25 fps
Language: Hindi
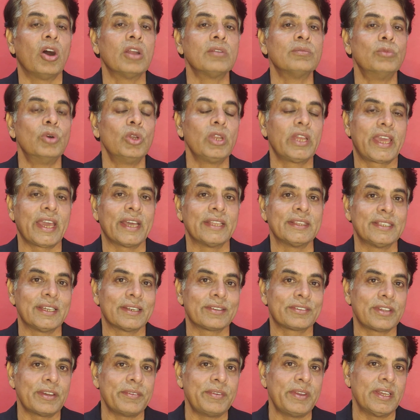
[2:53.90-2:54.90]
और मुल्क के
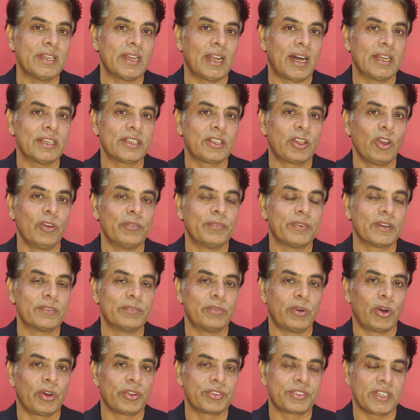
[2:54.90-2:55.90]
अंदर से भी ईरान के ऊपर
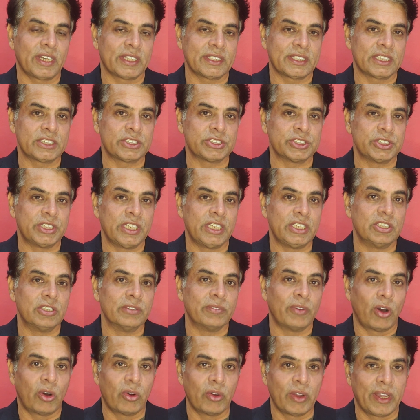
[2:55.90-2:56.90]
बहुत ज़्यादा शदीद
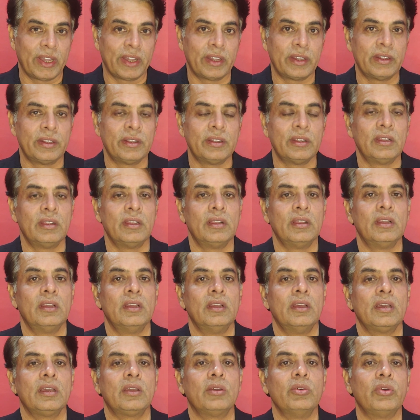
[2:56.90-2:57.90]
दबाव है
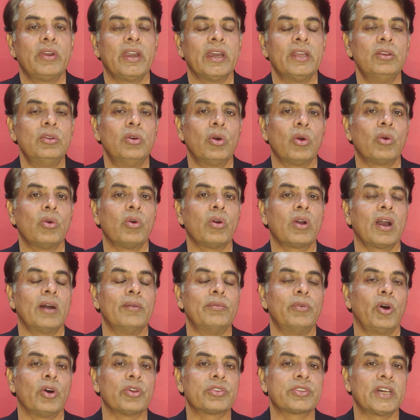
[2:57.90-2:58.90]
क्योंकि लोगों का
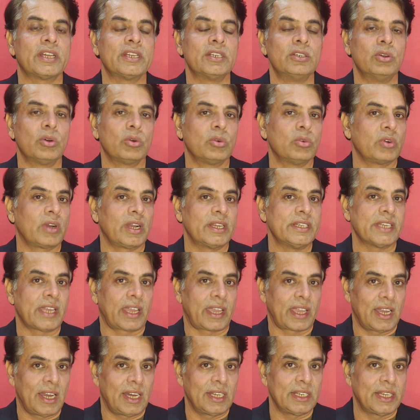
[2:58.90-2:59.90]
बहुत सारे लोगों का यह
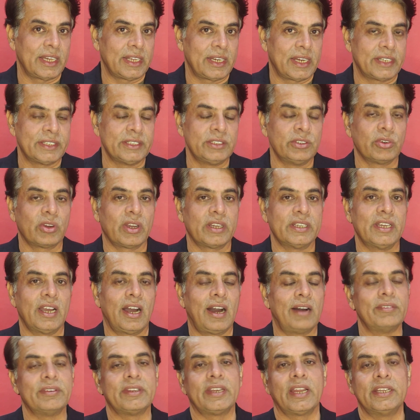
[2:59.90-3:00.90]
ख्याल है ईरानियों का
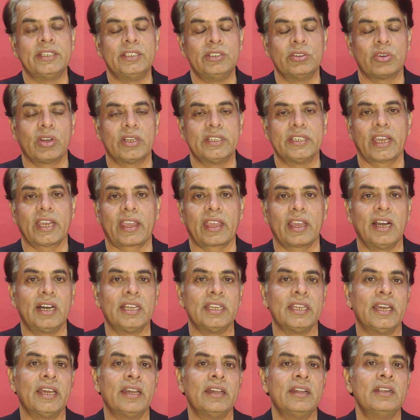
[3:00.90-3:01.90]
याम आम ईरानियों यह
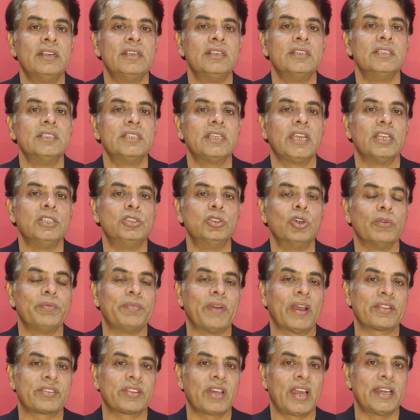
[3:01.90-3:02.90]
ख्याल है कि जो
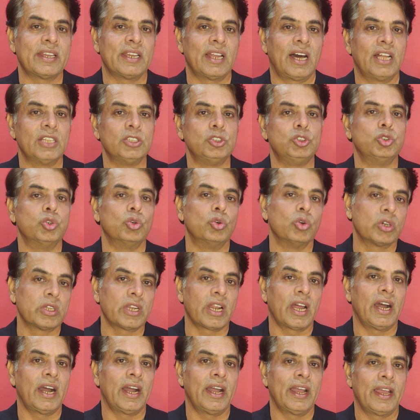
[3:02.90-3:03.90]
पैसा ईरान झोंक
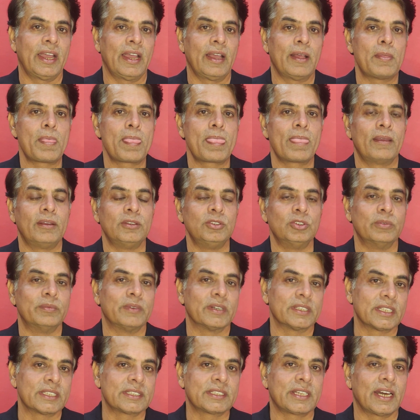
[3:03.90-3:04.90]
रहा है जो
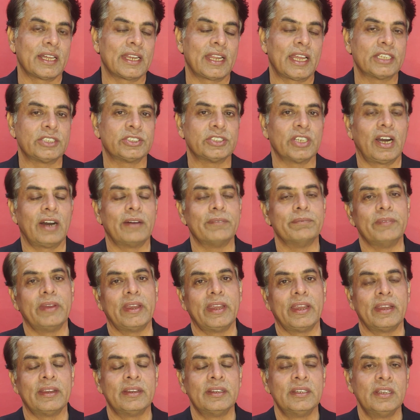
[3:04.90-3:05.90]
मदद कर रहा है शाम
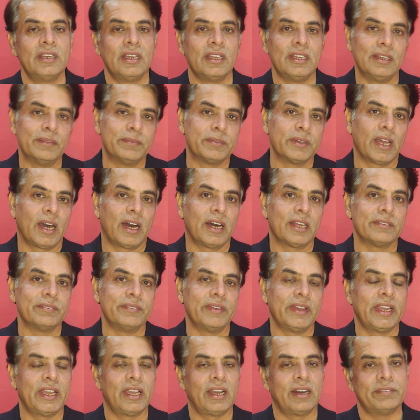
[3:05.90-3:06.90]
में लिबनान
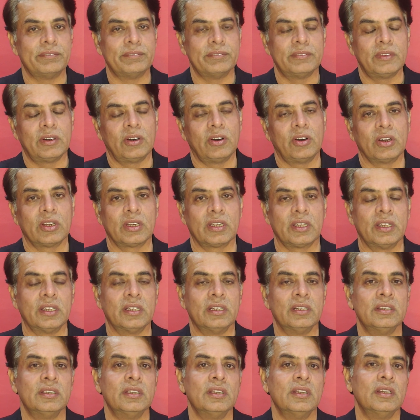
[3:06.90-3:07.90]
में हम और
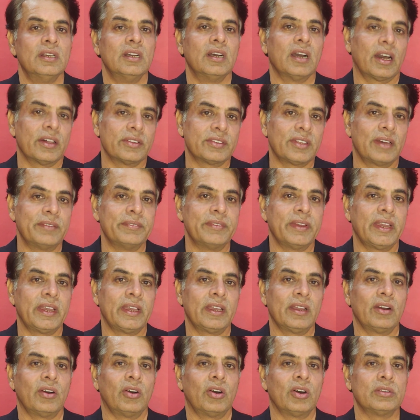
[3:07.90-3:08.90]
गज़ा
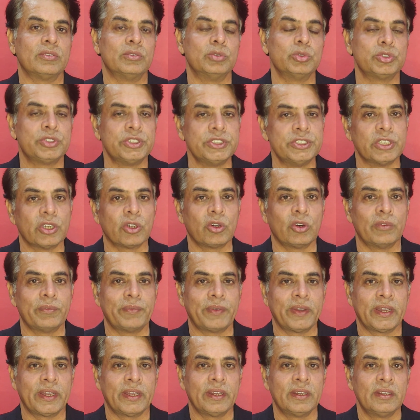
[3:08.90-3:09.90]
में और दूसरी जगहों
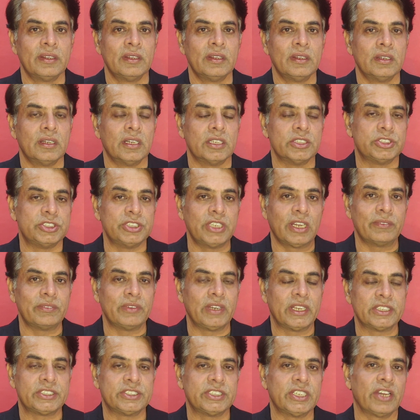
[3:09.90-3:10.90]
पर शिया
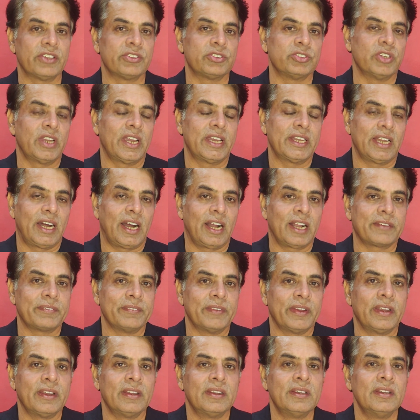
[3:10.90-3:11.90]
मलेशिया जो है इराक़
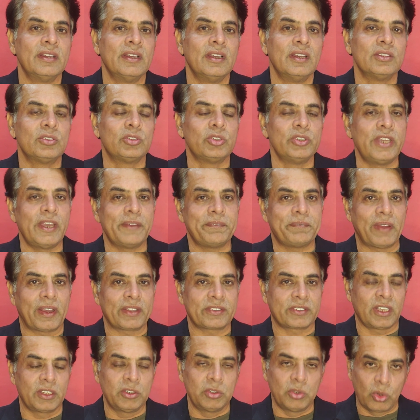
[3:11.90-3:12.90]
में तो ये
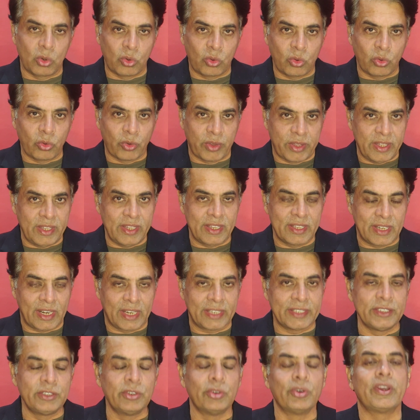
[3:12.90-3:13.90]
पैसा लोगों की
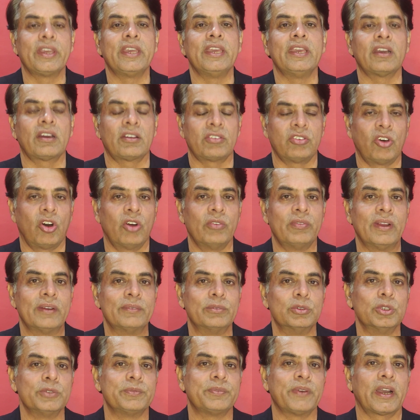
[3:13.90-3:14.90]
ईरानियों की खिलाफ
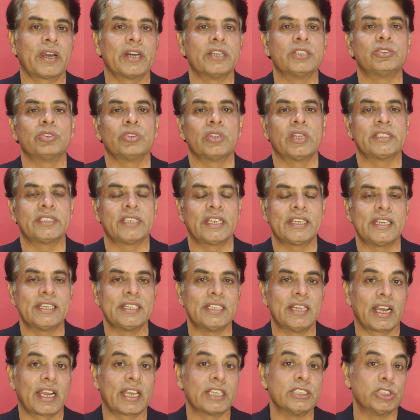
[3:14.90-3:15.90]
बहबूद पर खर्च होना चाहिए
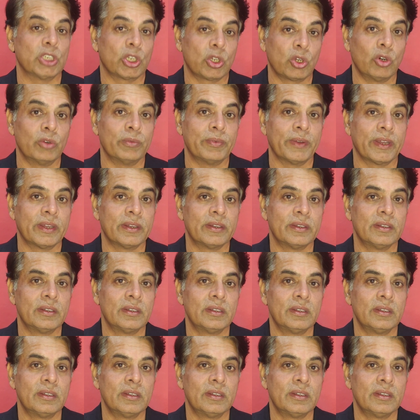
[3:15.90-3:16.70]
ना कि जंगों पर